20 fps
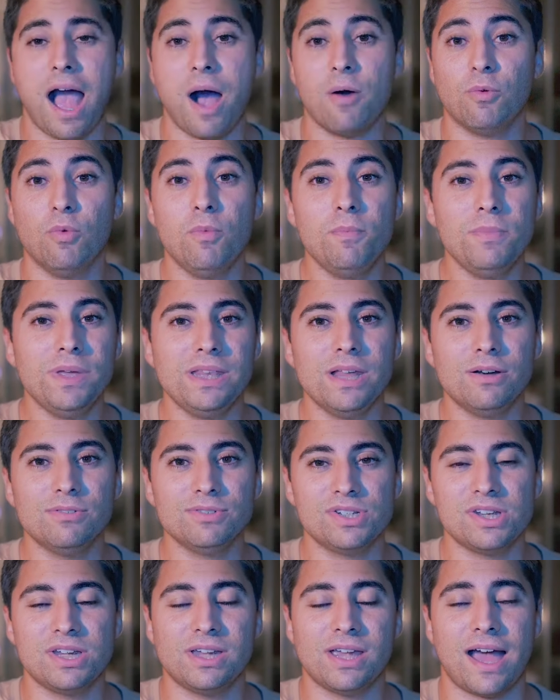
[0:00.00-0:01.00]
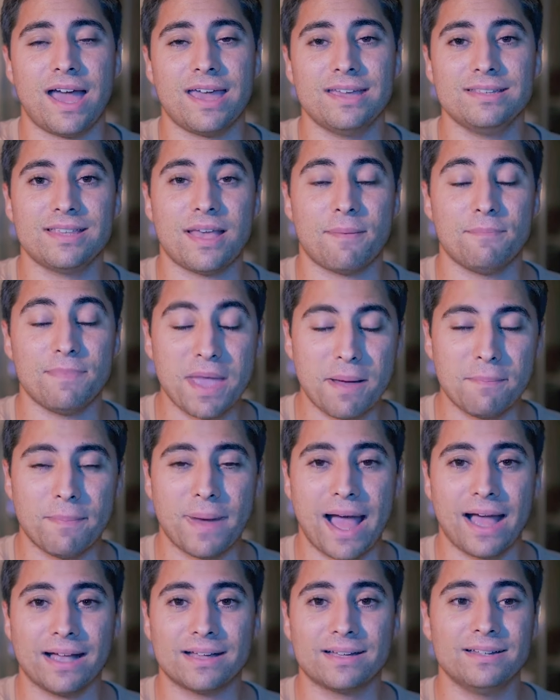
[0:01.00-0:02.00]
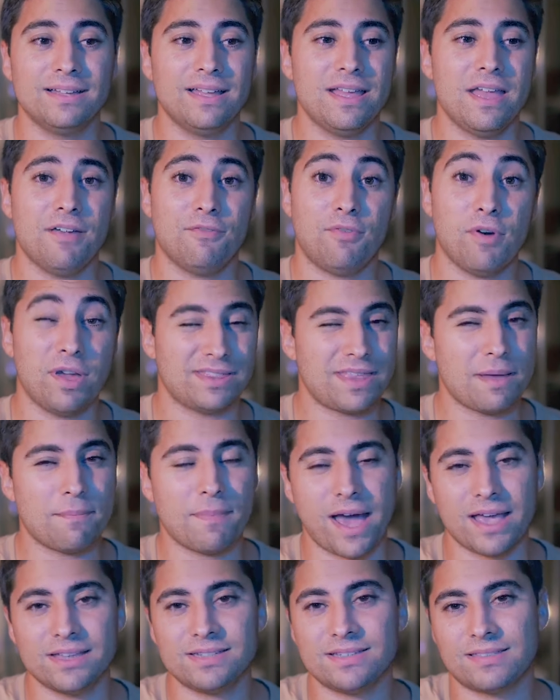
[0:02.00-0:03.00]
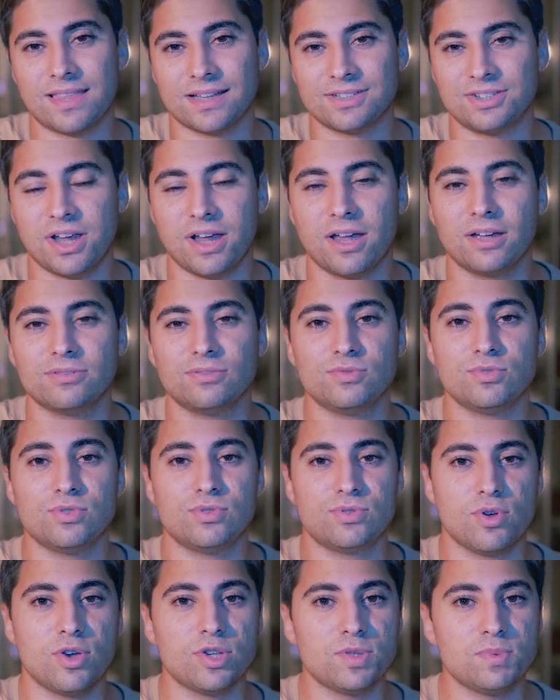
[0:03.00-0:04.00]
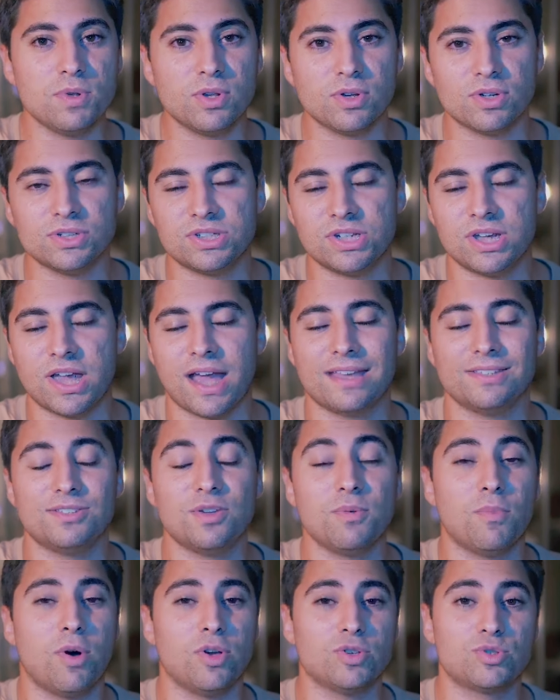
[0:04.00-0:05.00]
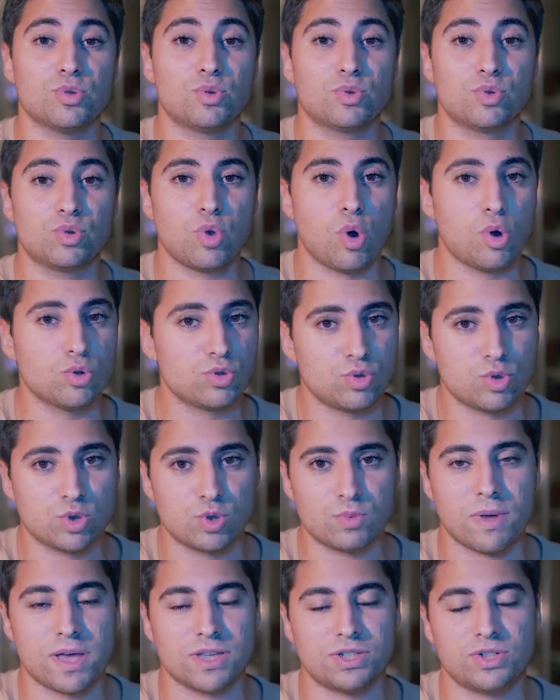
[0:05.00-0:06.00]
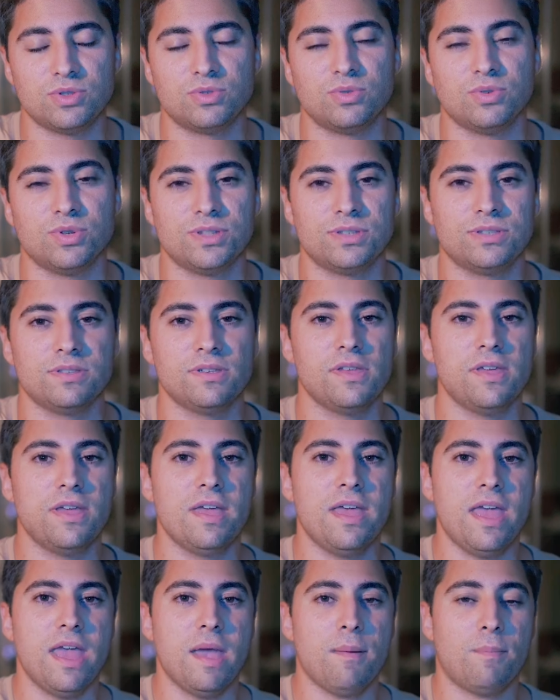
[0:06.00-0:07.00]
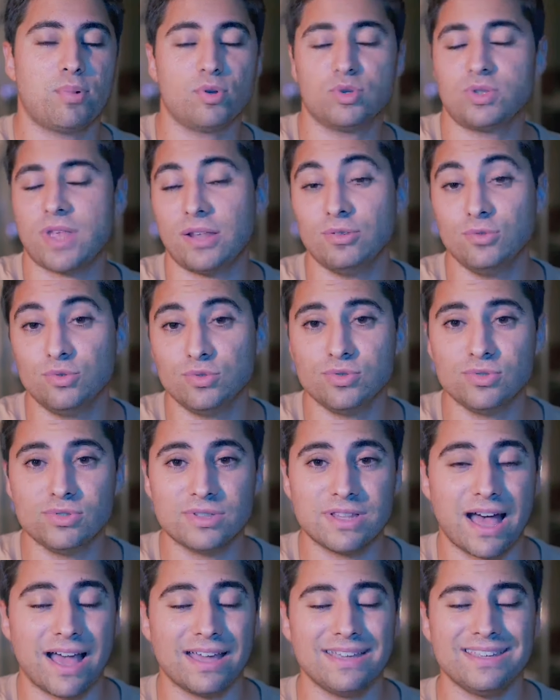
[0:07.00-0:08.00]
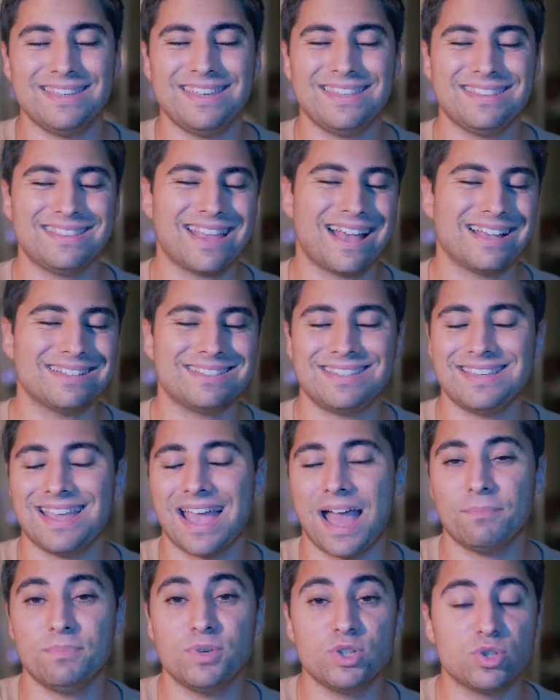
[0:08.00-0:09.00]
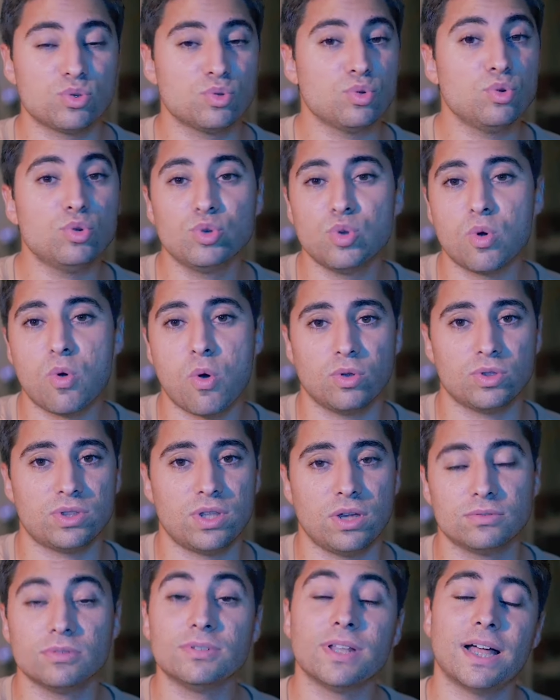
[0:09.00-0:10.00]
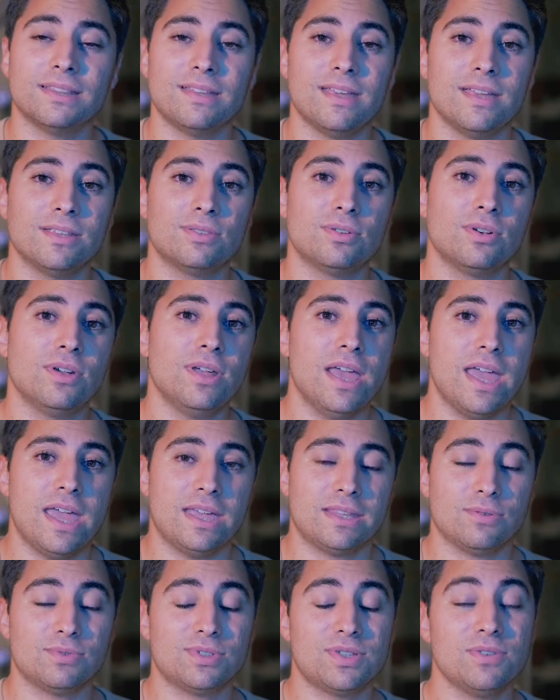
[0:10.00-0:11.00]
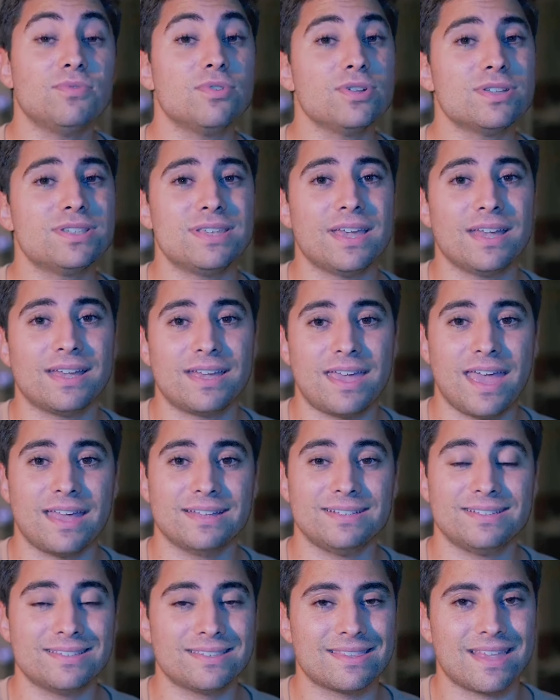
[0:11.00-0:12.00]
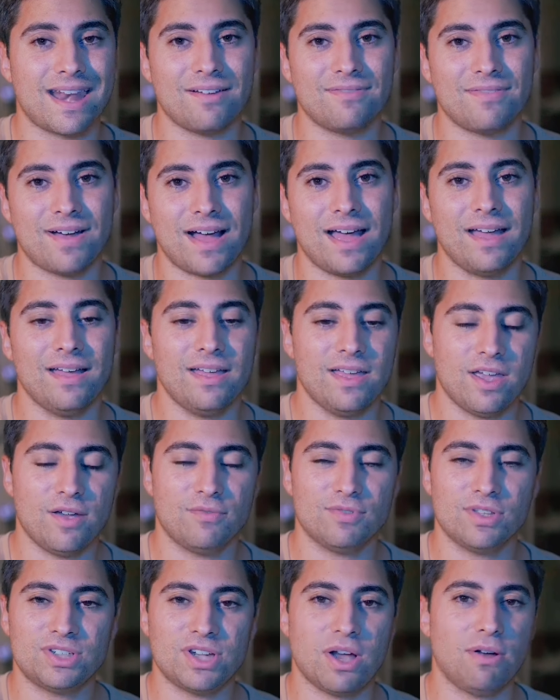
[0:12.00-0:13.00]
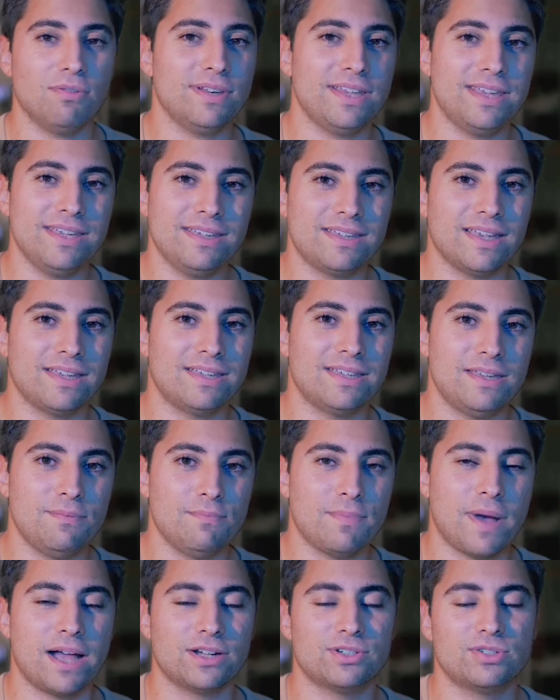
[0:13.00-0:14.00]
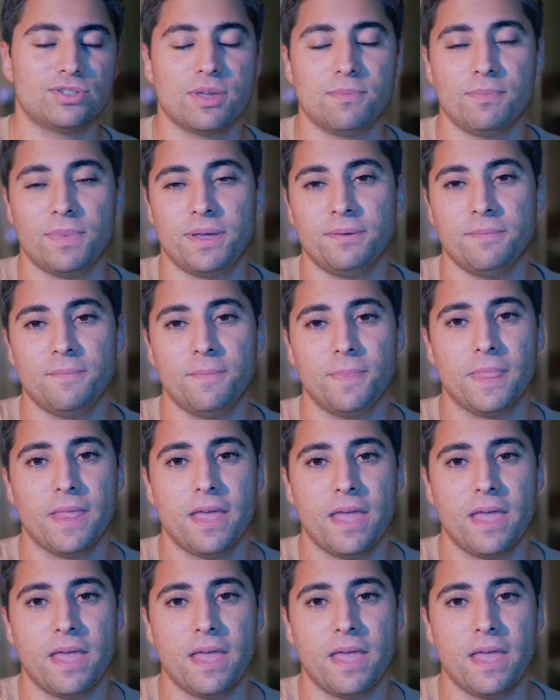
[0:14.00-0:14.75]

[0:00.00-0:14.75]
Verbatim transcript: a 1 milhão de reais, a minha marca. Foi até mais, está chegando nos 2 milhões de reais e eu mostro todos os bastidores para os alunos lá e tá assim, absurdo o conteúdo lá dentro. Então, se você quer destravar, eu vou deixar o link aqui embaixo também